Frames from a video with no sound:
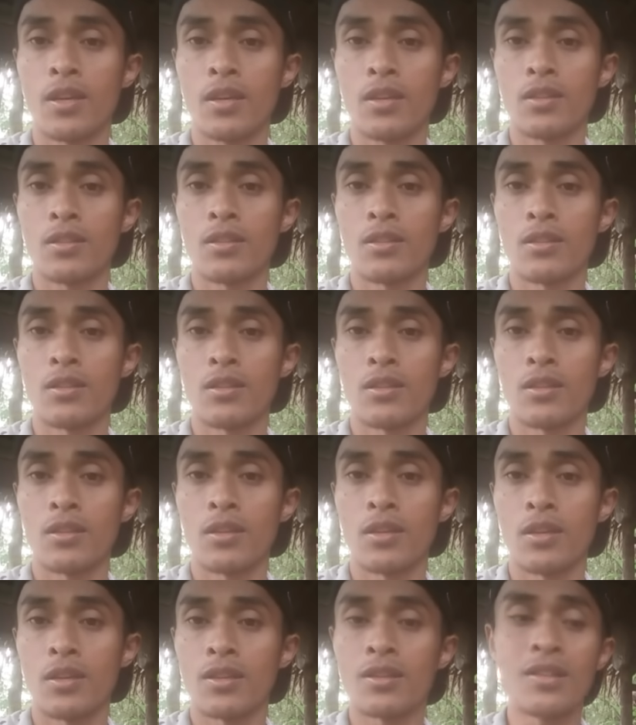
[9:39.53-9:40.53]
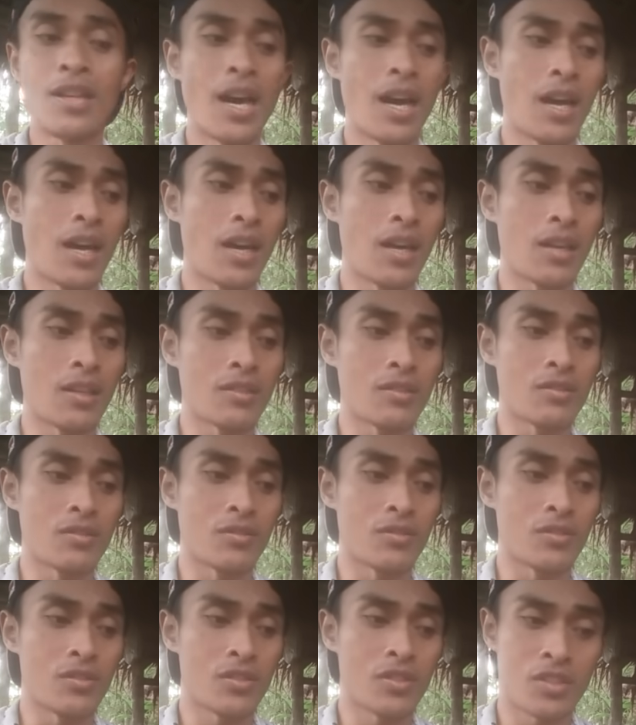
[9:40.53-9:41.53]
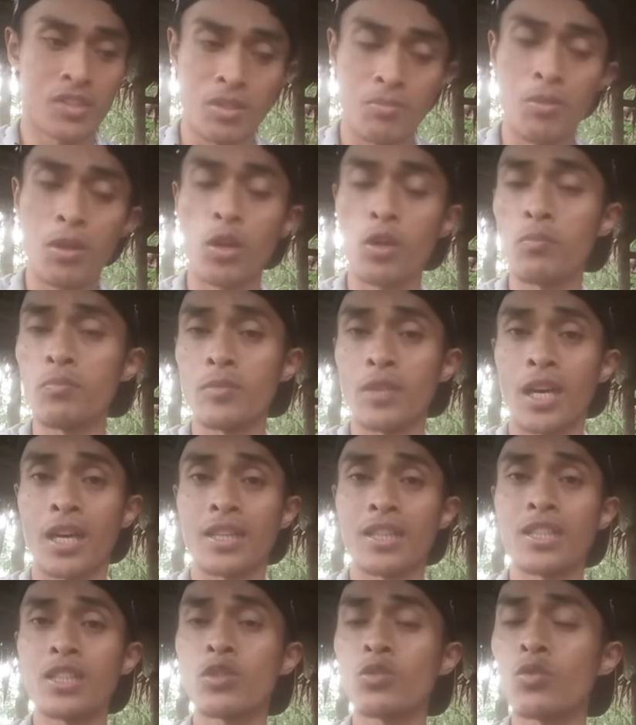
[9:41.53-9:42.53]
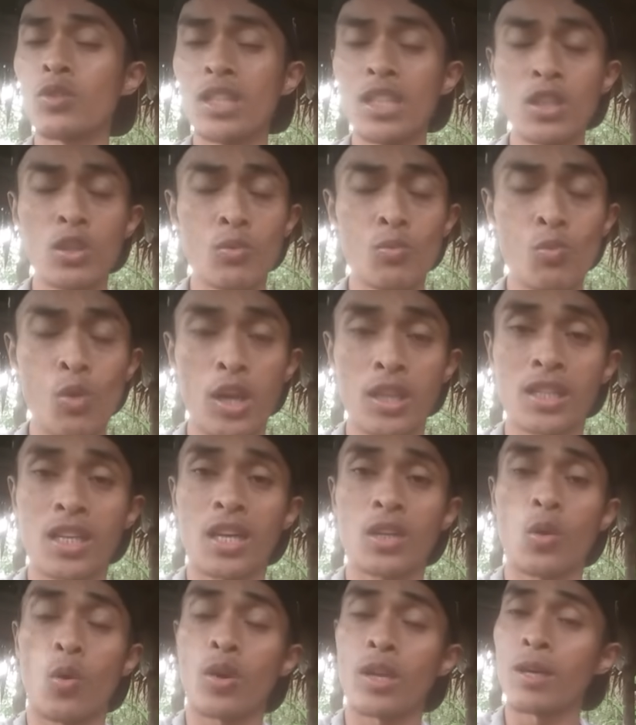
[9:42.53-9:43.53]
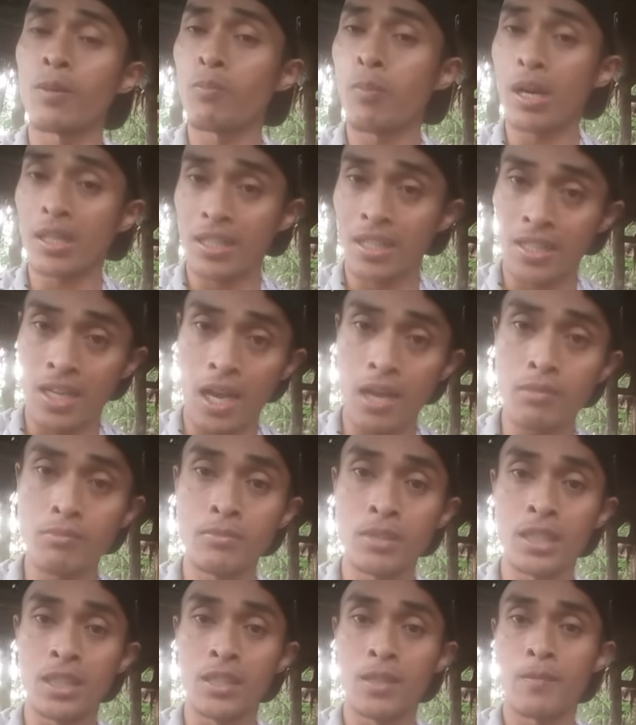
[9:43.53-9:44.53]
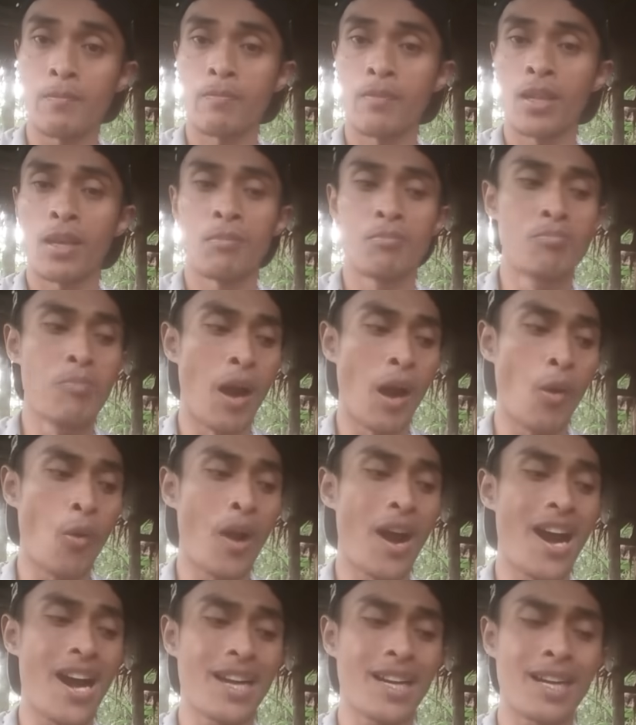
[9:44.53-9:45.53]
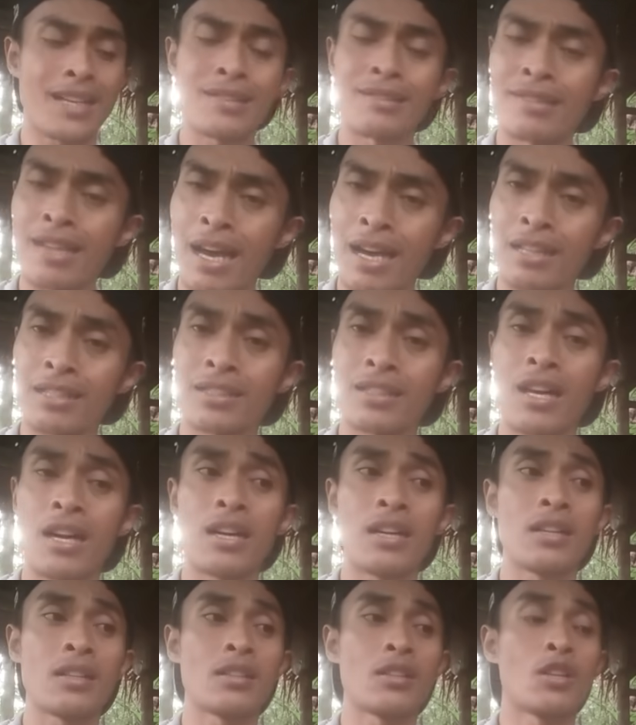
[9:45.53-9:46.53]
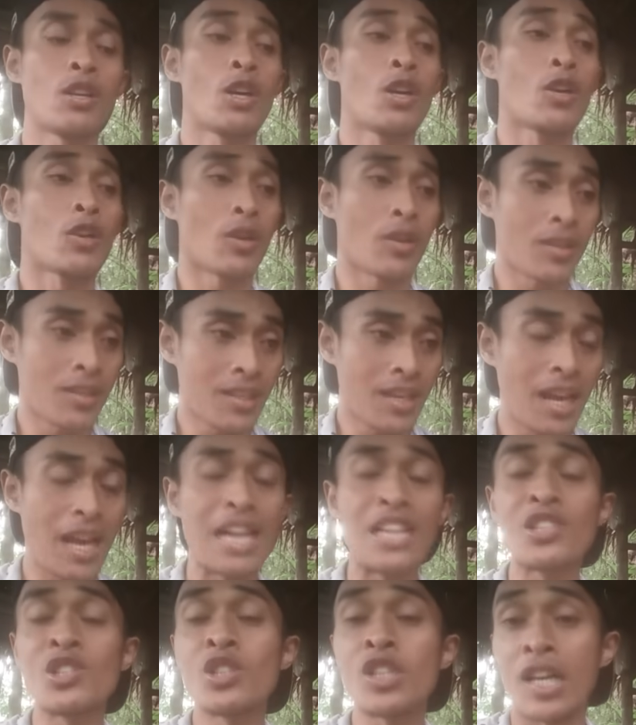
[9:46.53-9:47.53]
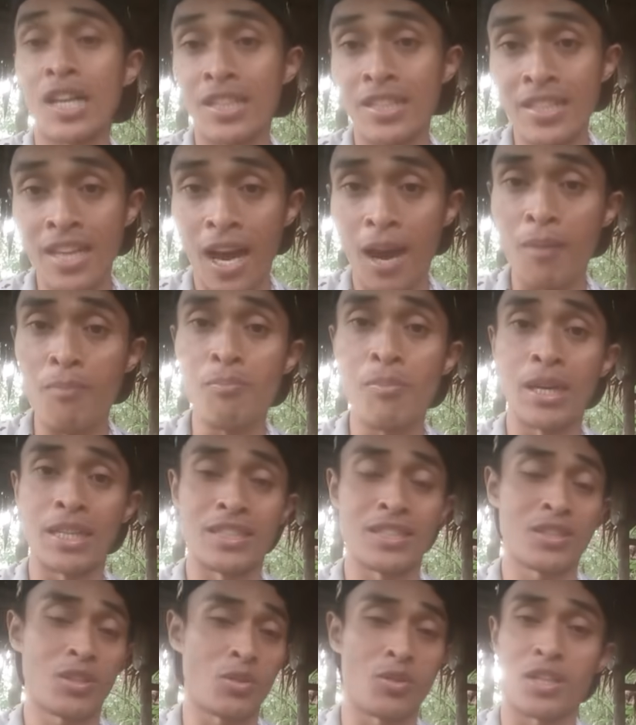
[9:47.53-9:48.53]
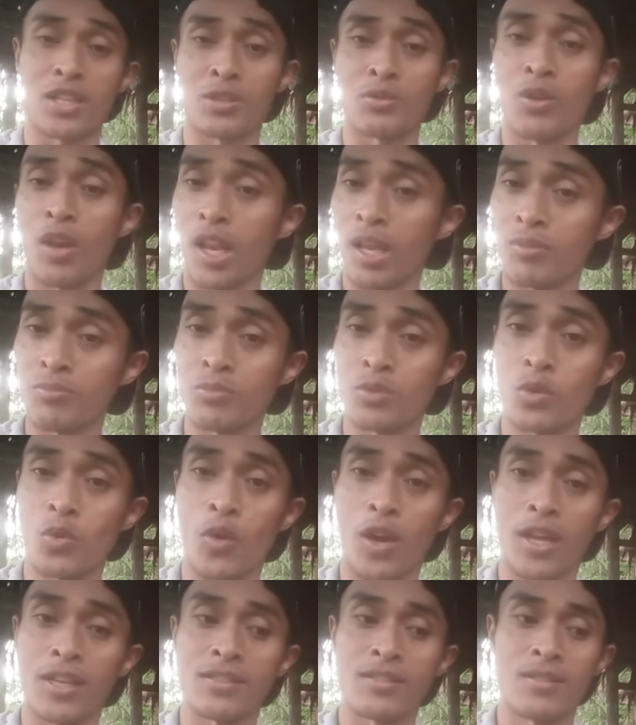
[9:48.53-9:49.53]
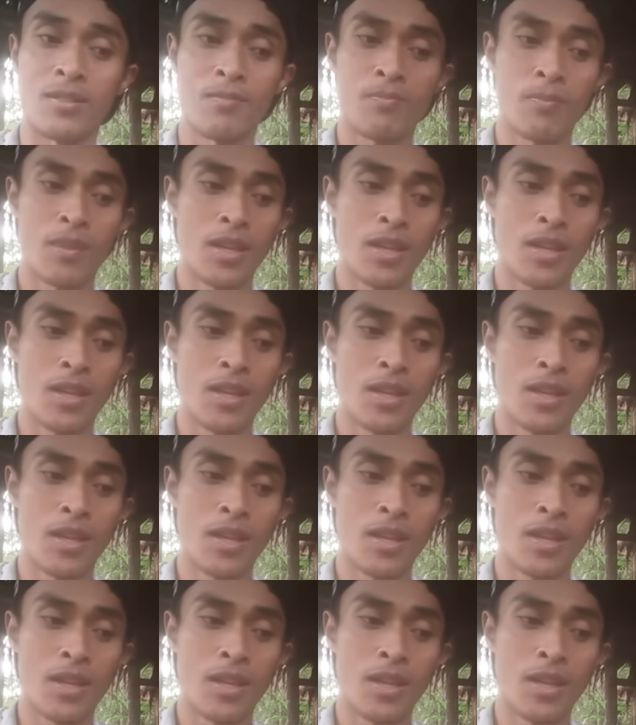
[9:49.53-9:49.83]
Ya. Dan sebelumnya itu dinubuatkan oleh para nabi bahwa akan datang raja damai saudara dalam Tuhan.